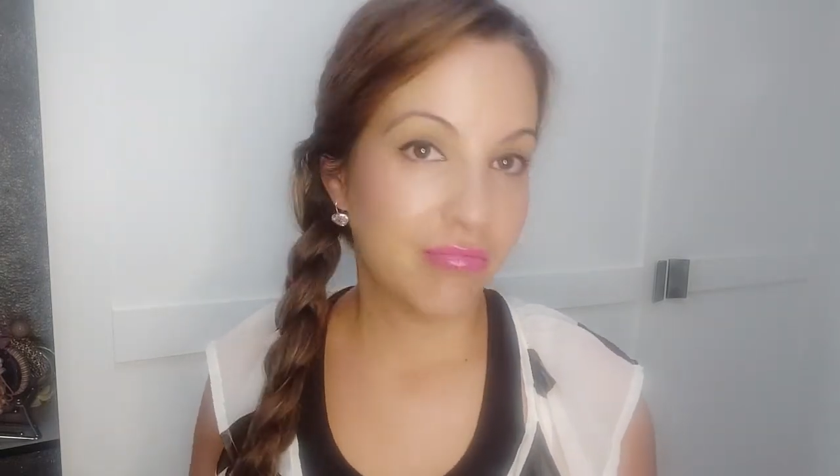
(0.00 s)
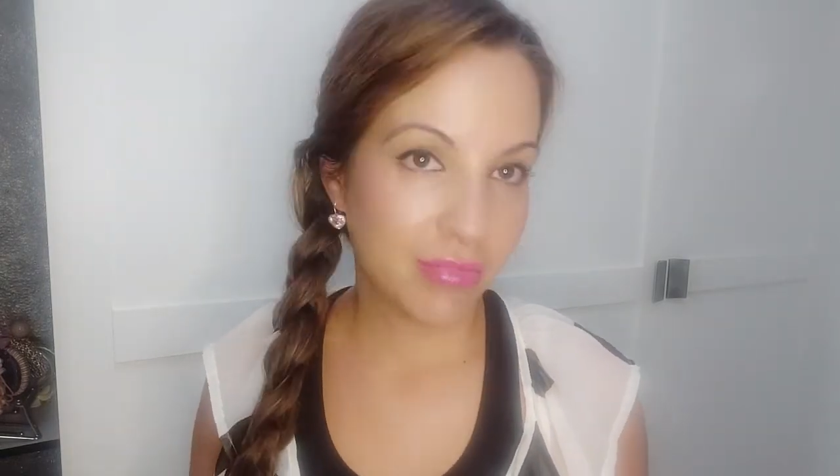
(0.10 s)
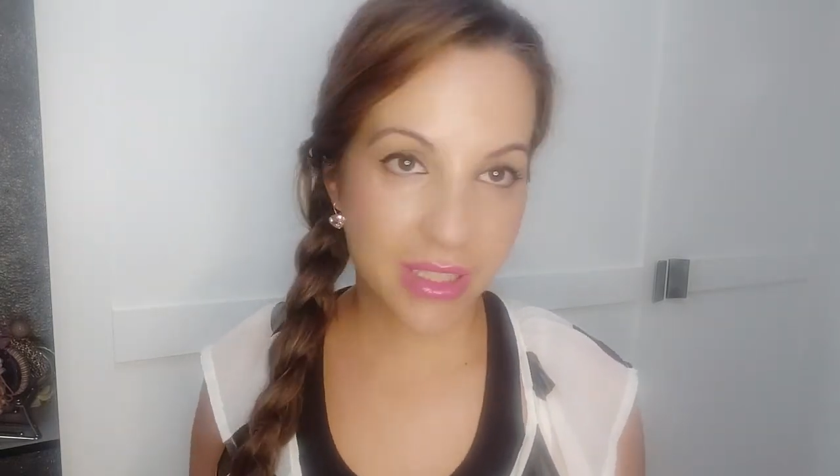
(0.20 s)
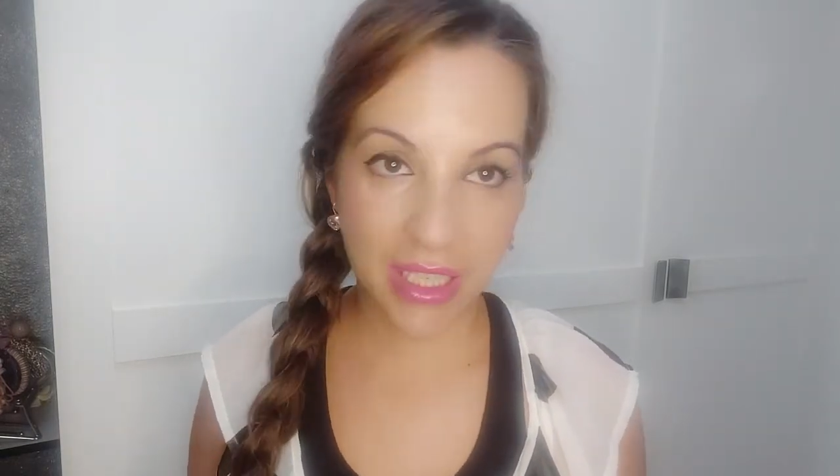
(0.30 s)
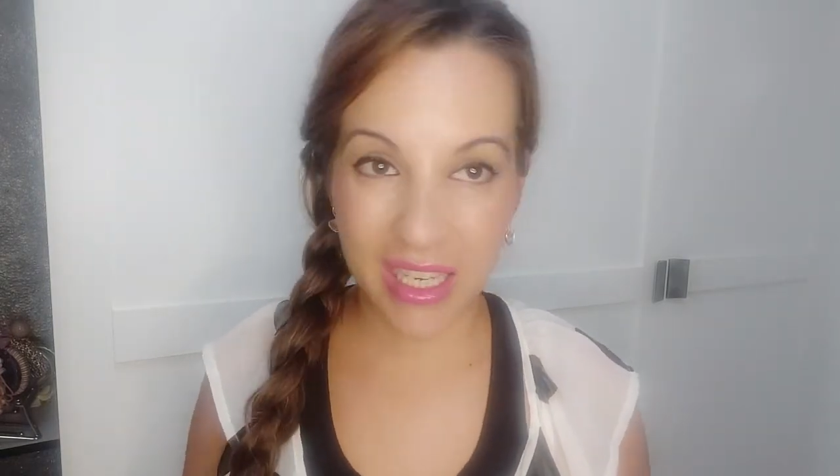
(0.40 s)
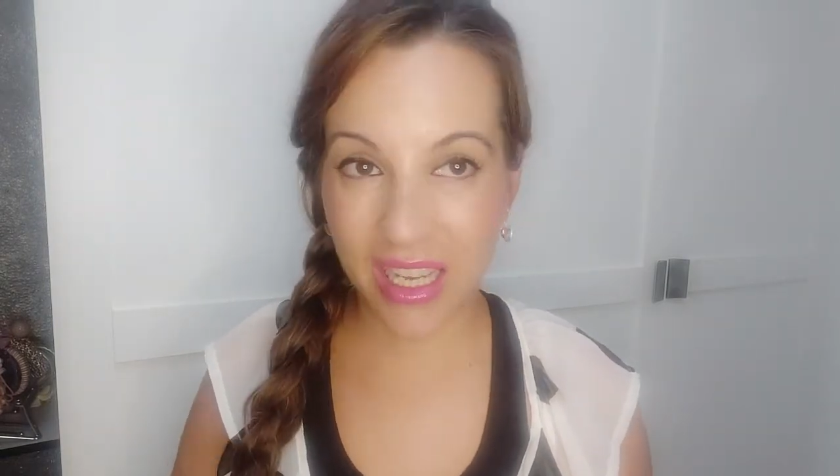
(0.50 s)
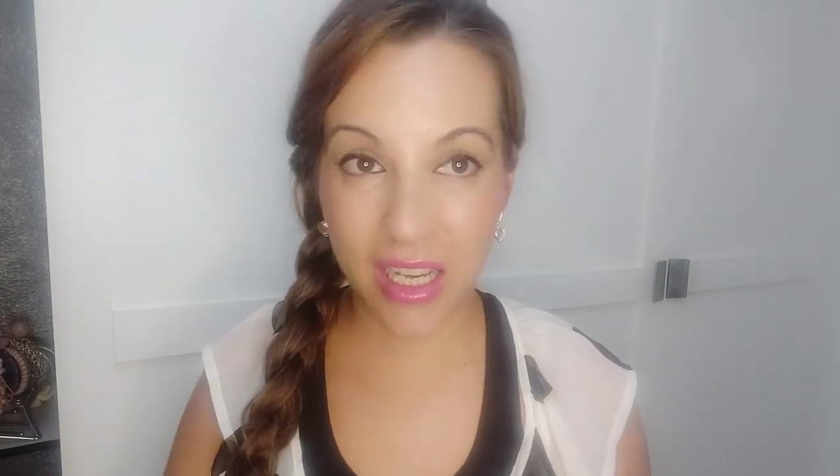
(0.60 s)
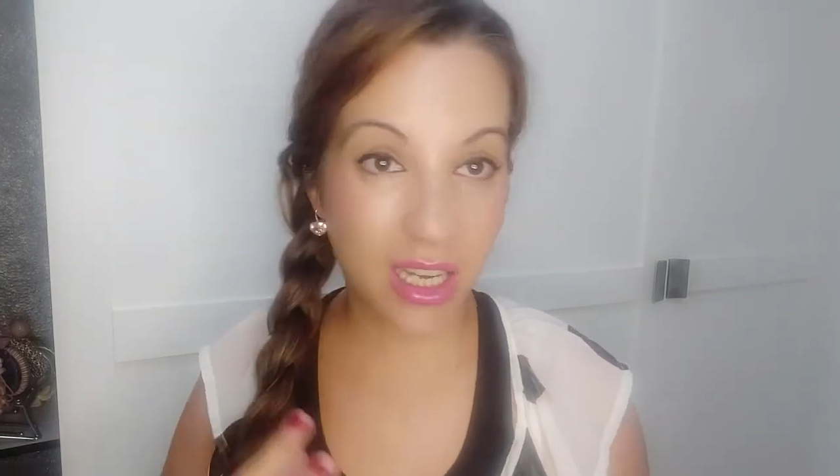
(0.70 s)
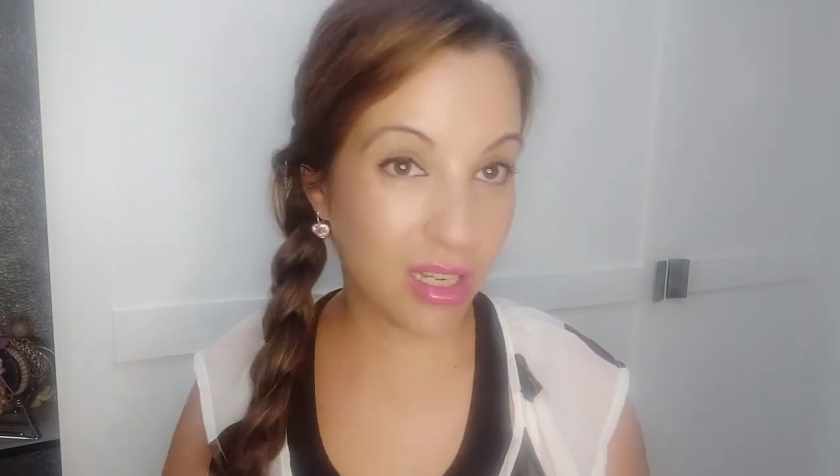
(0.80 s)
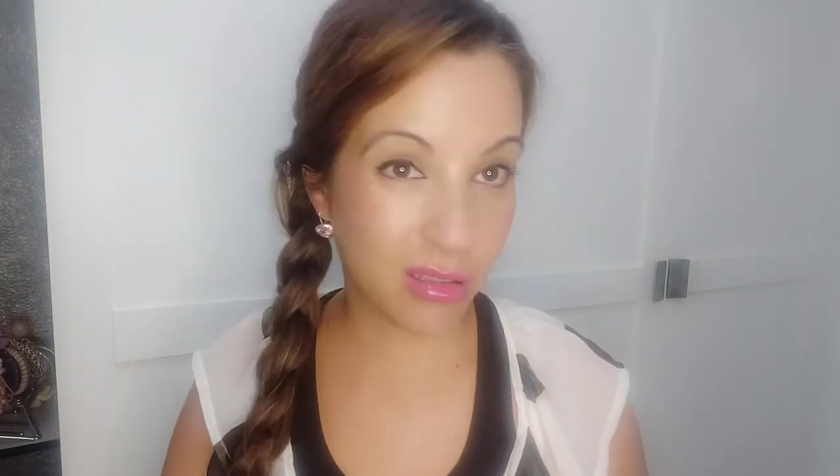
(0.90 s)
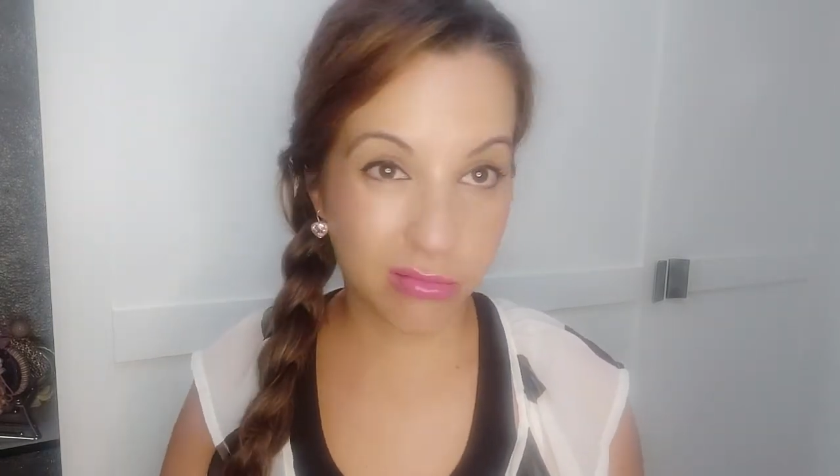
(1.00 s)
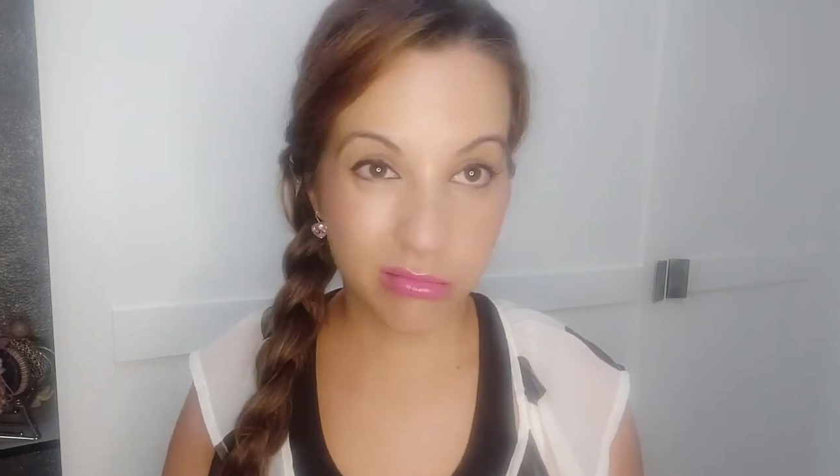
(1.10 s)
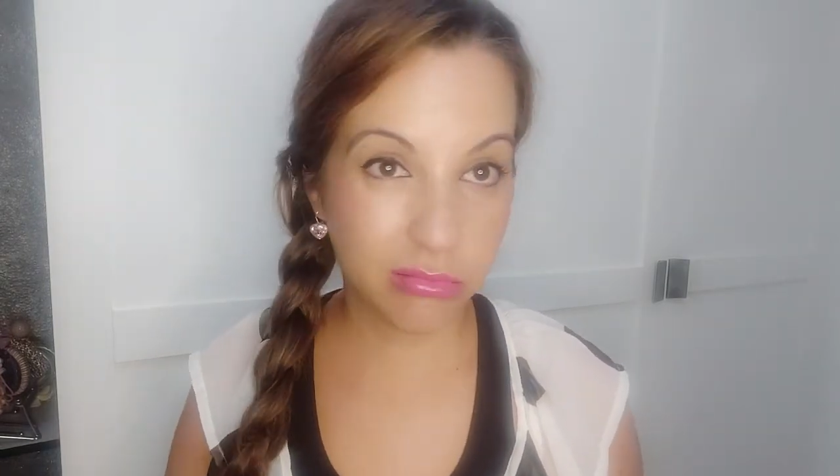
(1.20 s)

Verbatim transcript: Será